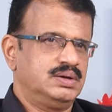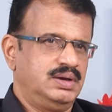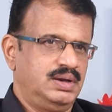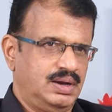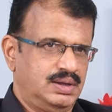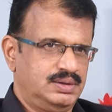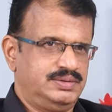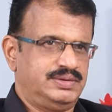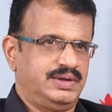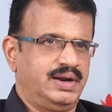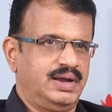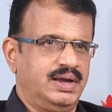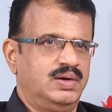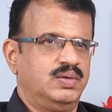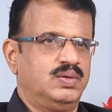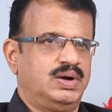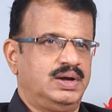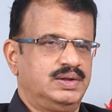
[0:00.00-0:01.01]
ఇలా జరిగే
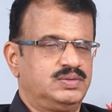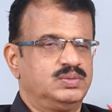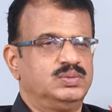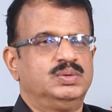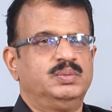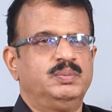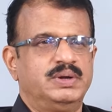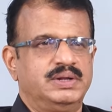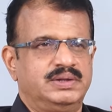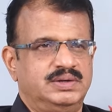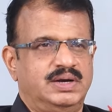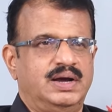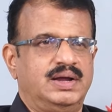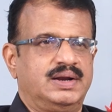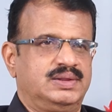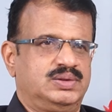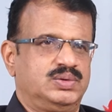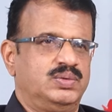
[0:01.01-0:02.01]
అవకాశం ఉంది మీరు
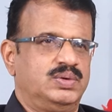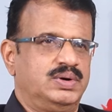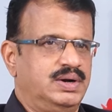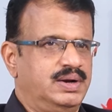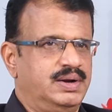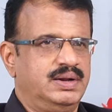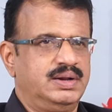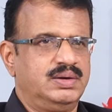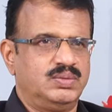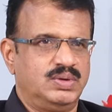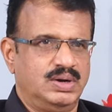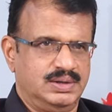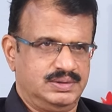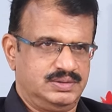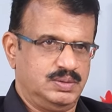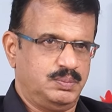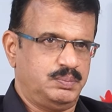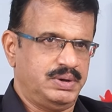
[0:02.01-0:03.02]
జాగ్రత్తగా ఉండండి అని
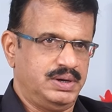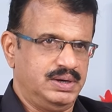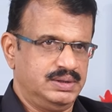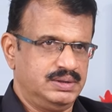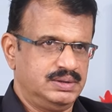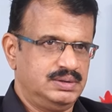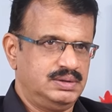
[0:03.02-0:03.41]
వాళ్ళకి చెప్పాలి